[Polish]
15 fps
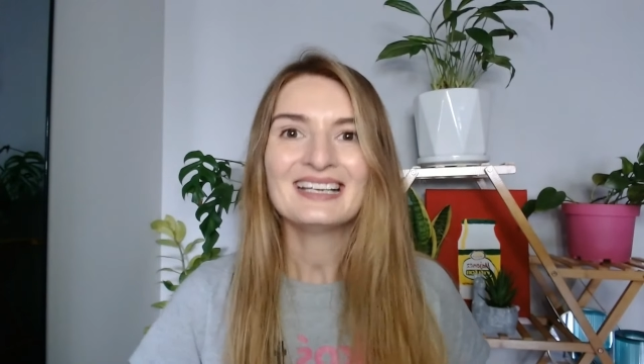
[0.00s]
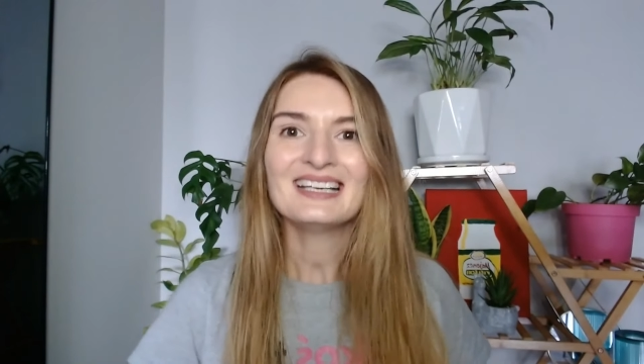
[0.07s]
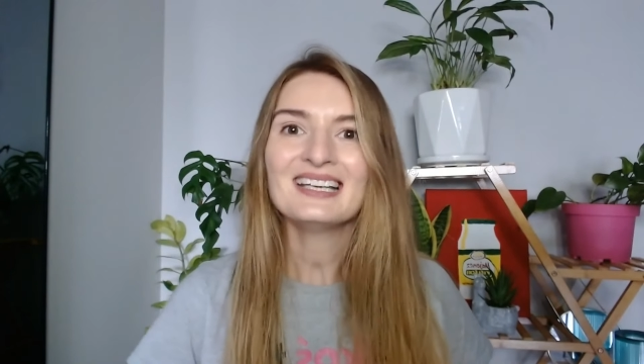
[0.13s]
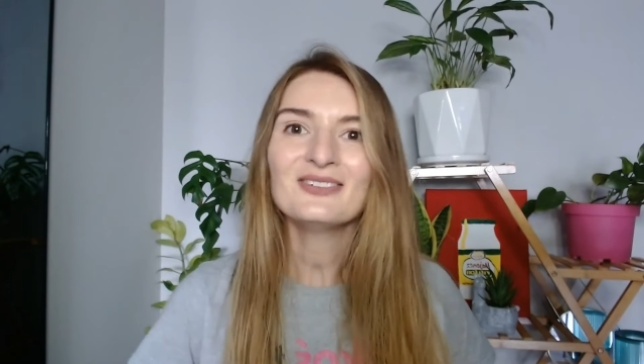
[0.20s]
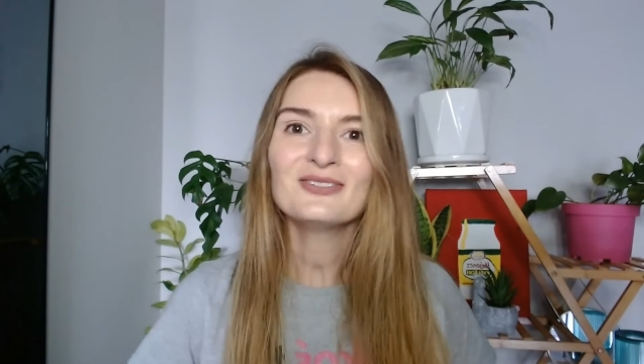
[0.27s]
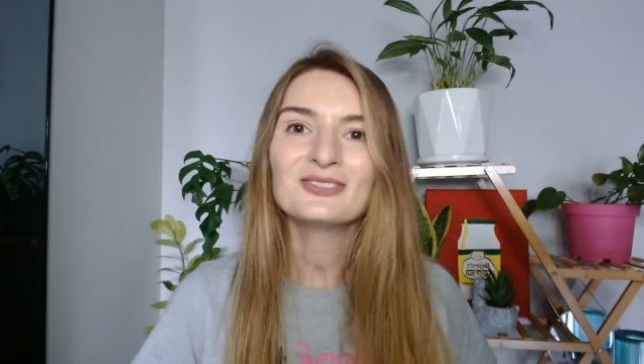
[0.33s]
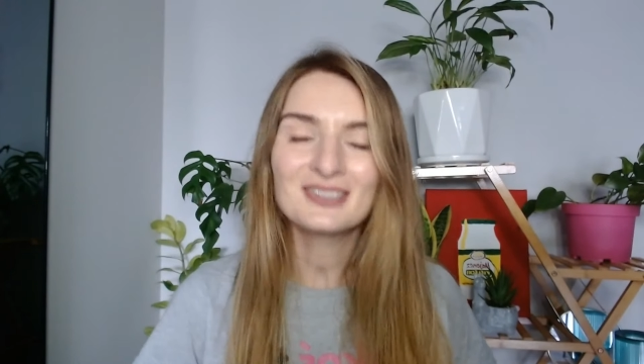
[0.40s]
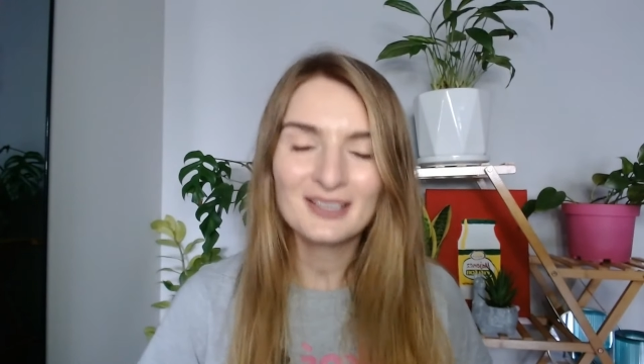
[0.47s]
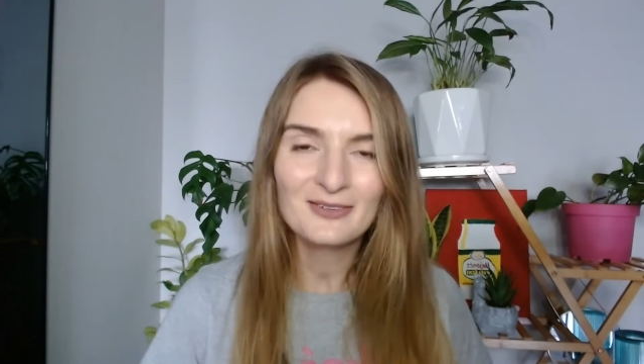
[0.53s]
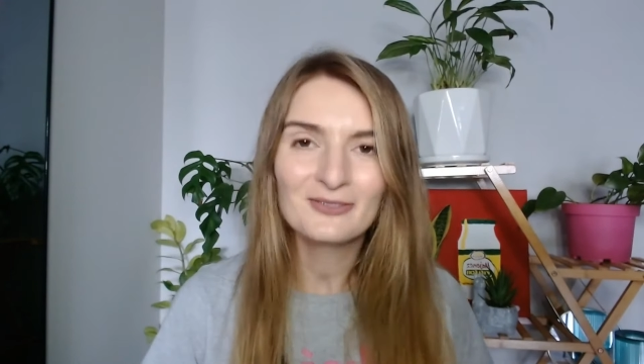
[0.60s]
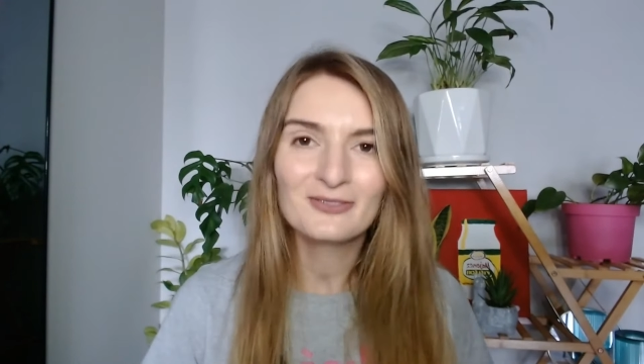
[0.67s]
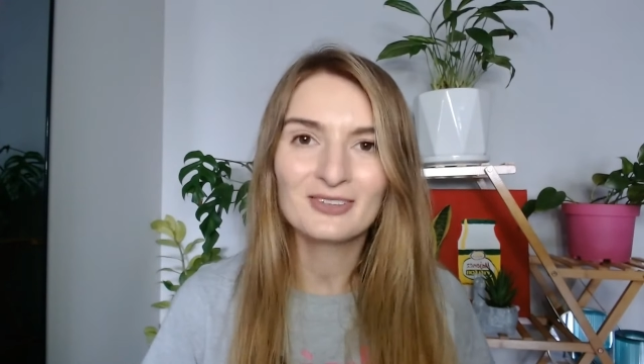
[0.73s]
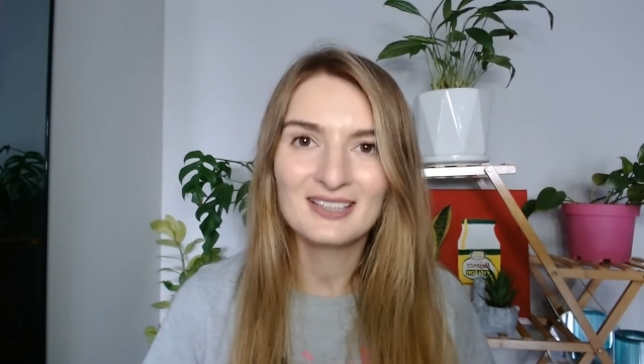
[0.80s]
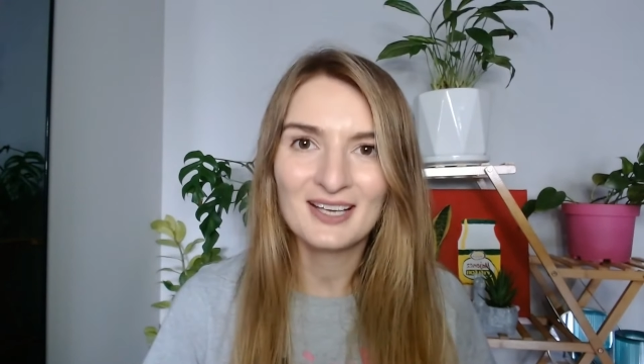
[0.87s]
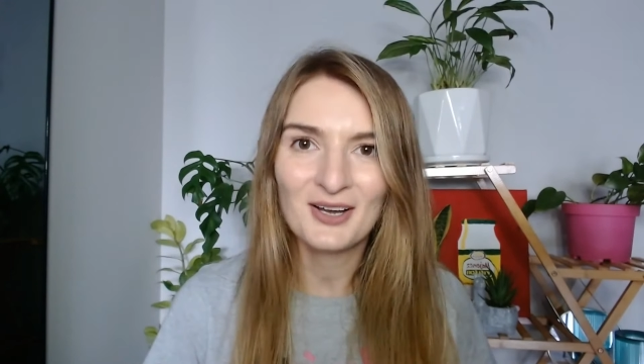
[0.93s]
i w
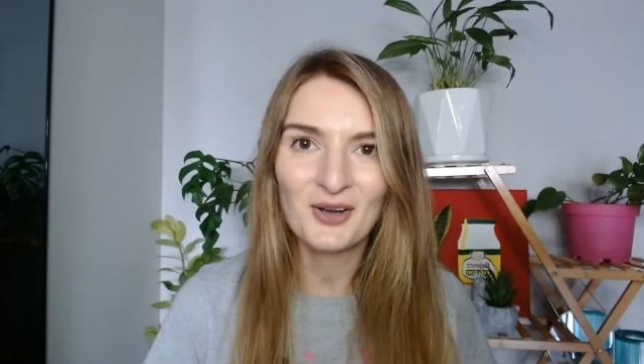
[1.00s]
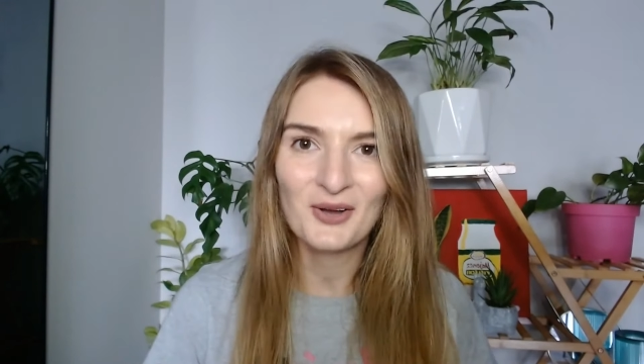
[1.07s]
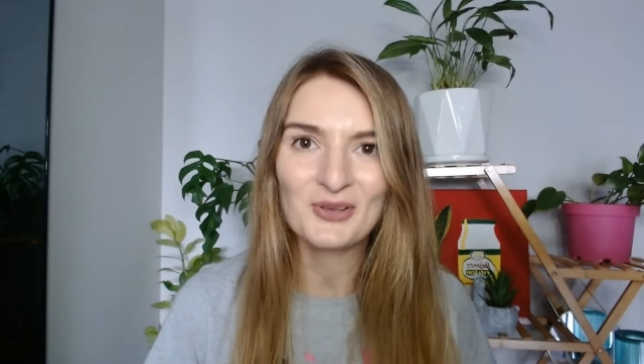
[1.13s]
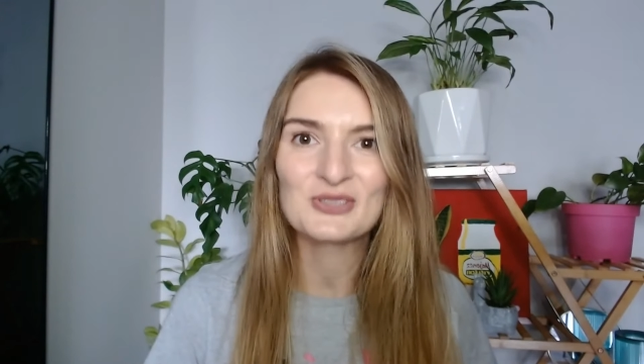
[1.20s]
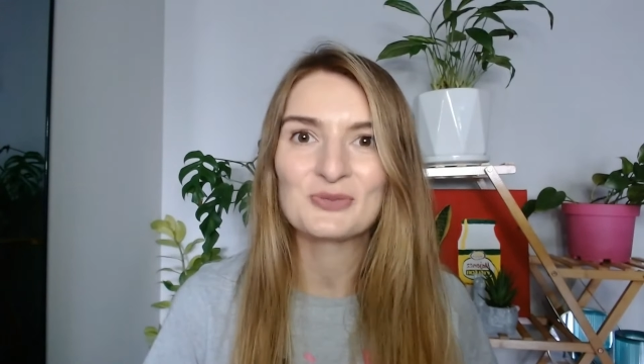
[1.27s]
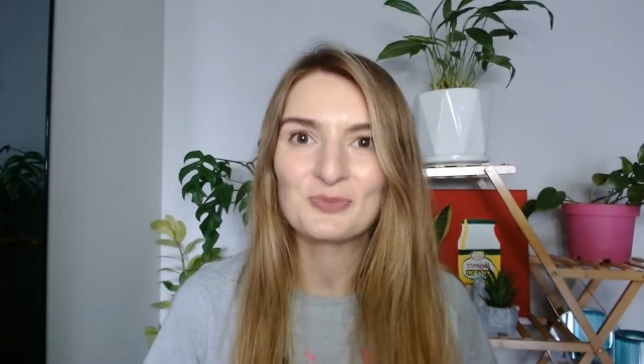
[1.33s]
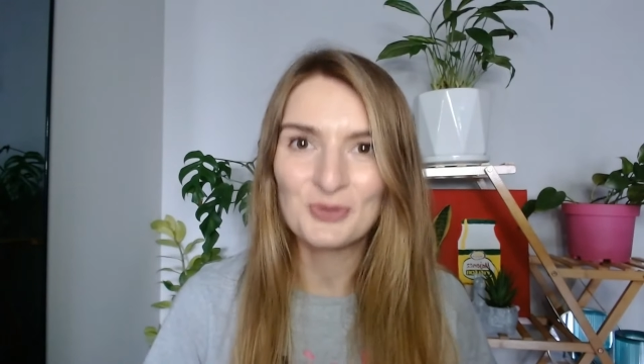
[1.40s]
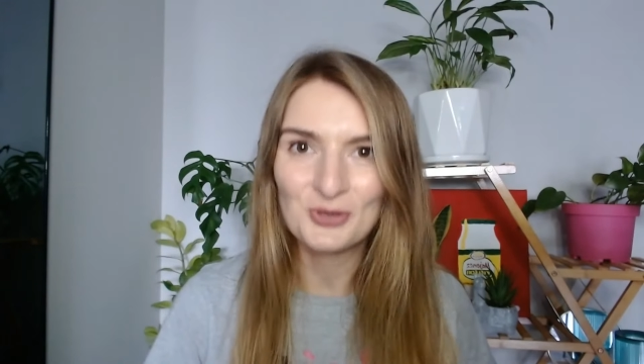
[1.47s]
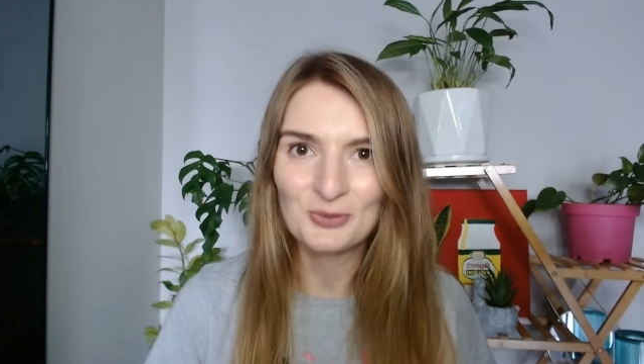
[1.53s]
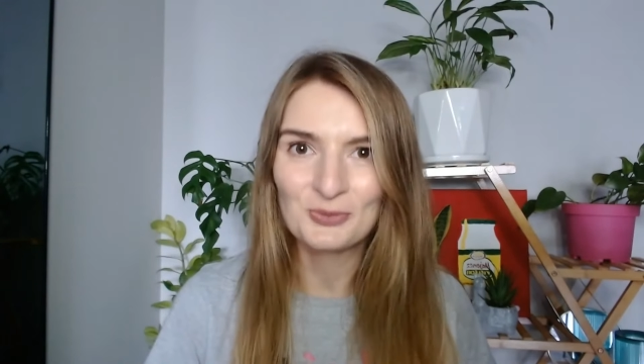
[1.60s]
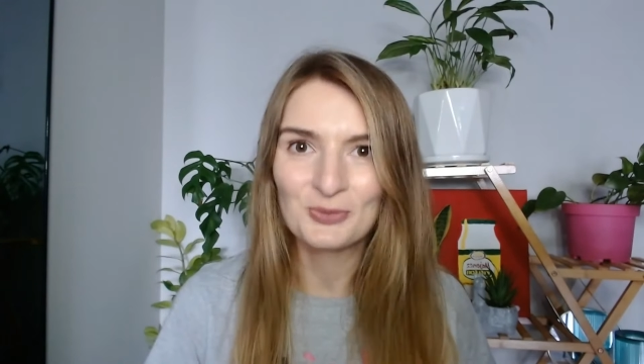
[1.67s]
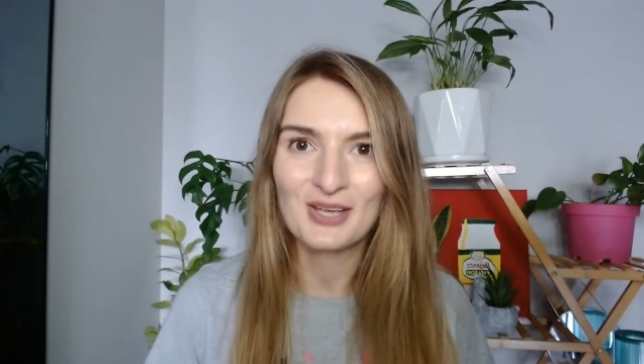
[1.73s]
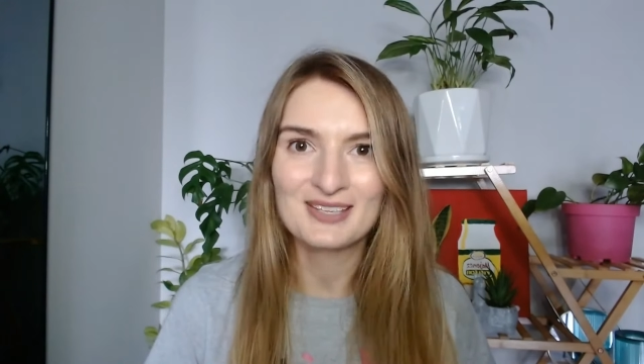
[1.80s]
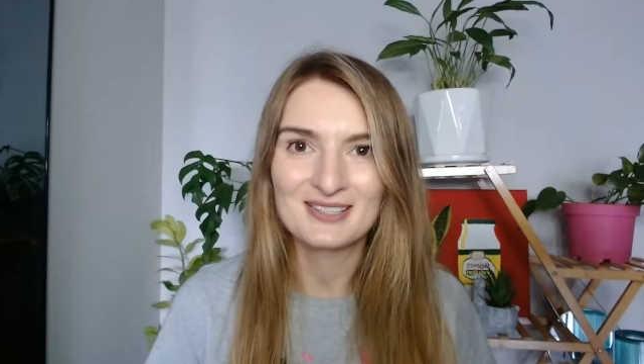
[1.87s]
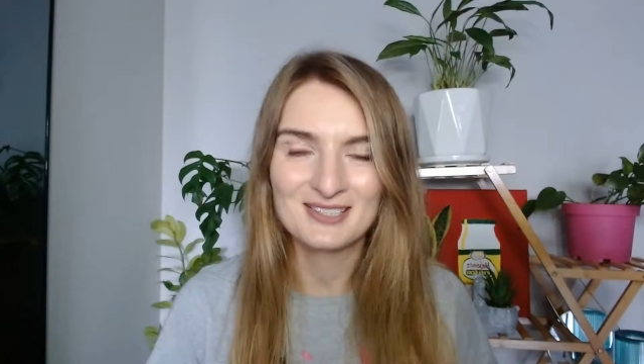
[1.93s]
tym wideo
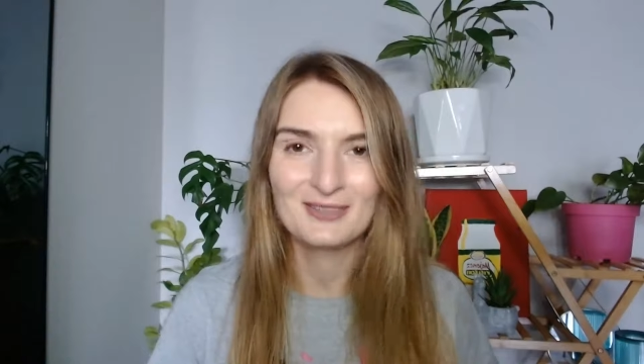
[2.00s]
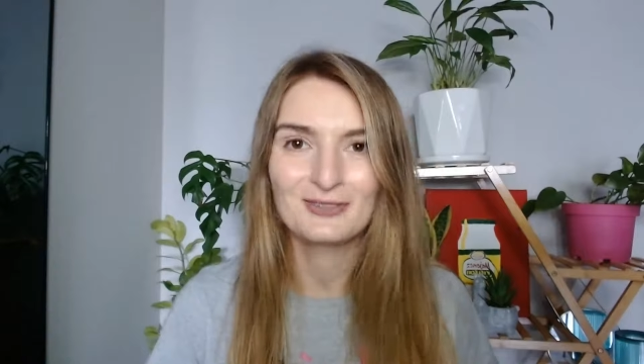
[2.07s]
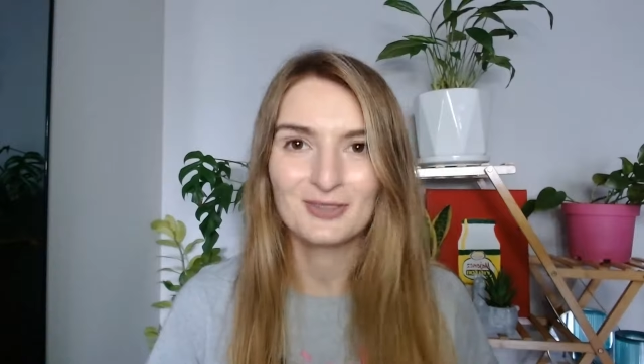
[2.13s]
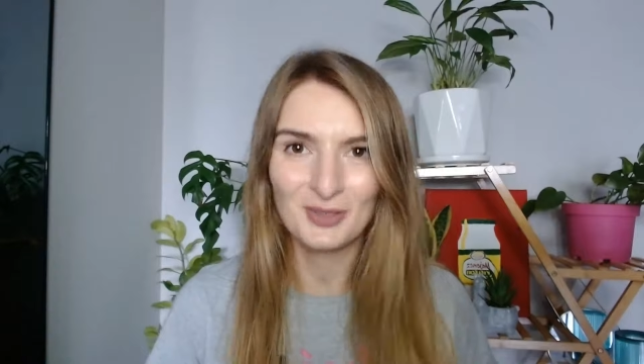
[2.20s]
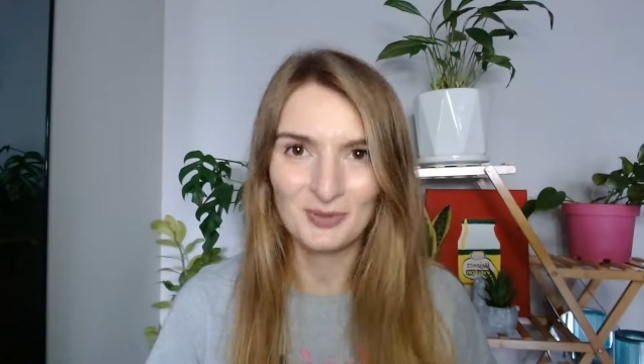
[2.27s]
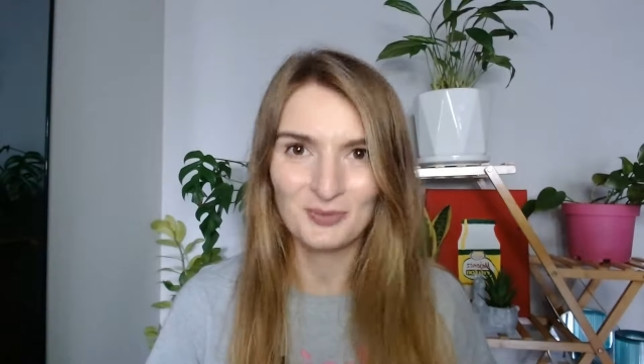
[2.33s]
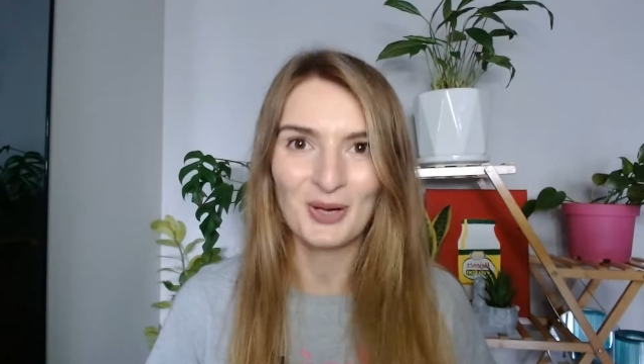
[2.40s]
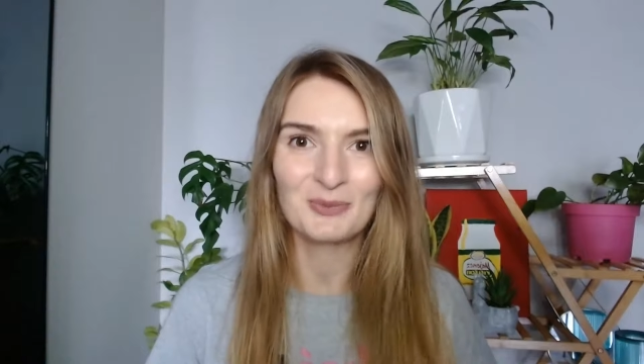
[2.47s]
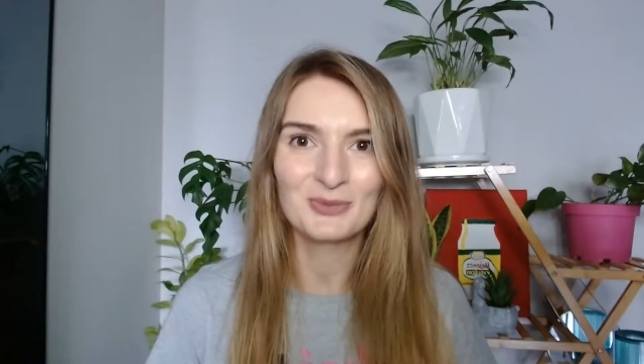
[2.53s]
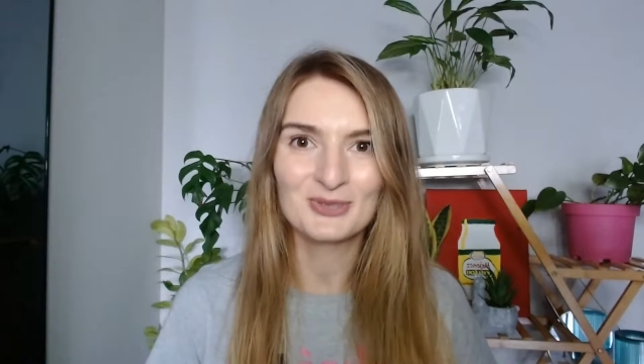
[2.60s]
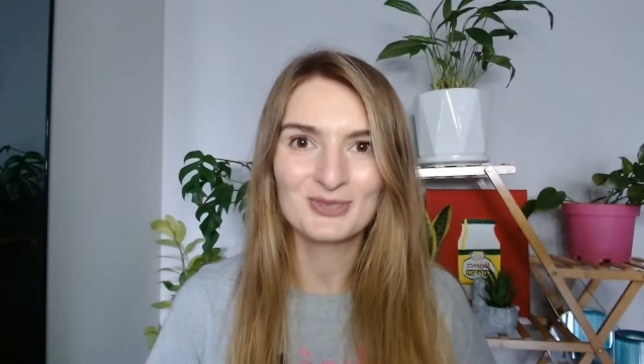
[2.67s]
spróbuję Ci w tym pomóc.